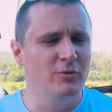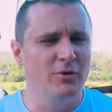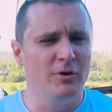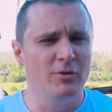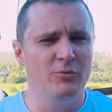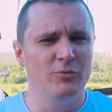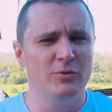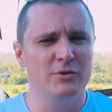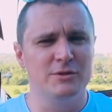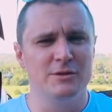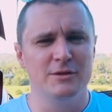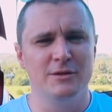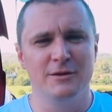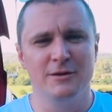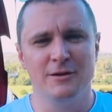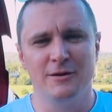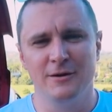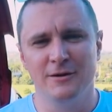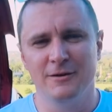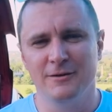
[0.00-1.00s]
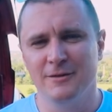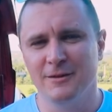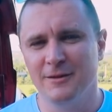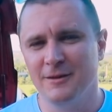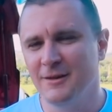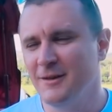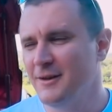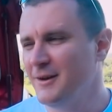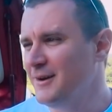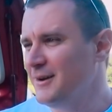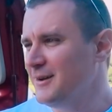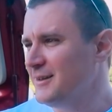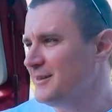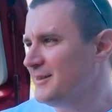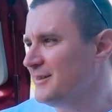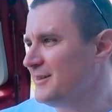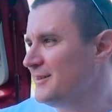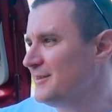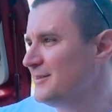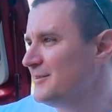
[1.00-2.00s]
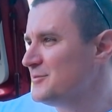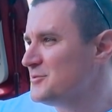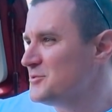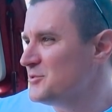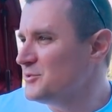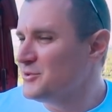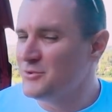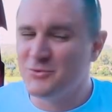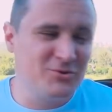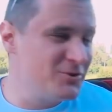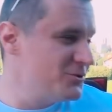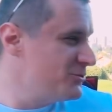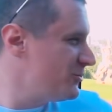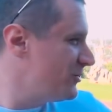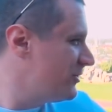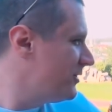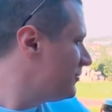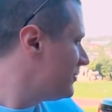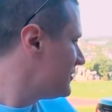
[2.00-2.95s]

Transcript: а у а вас не играет. Ладно, все, это уже дурка